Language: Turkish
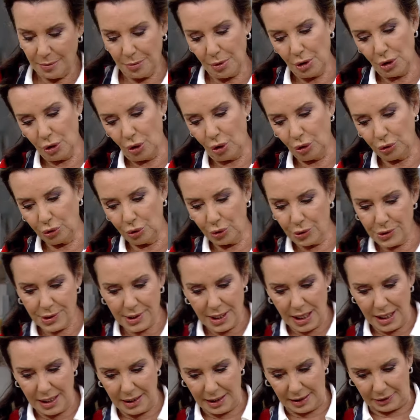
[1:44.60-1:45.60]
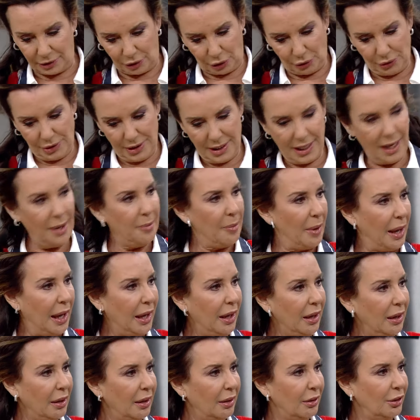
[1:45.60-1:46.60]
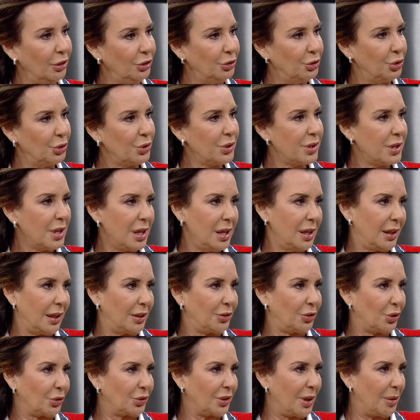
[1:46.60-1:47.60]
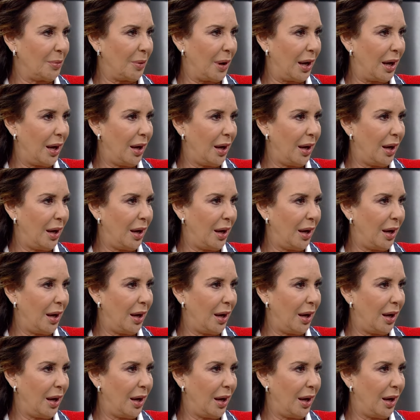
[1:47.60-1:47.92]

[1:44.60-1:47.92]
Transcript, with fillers: böyle otur seyret onu yeme, Hı. otur seyret o tabağı.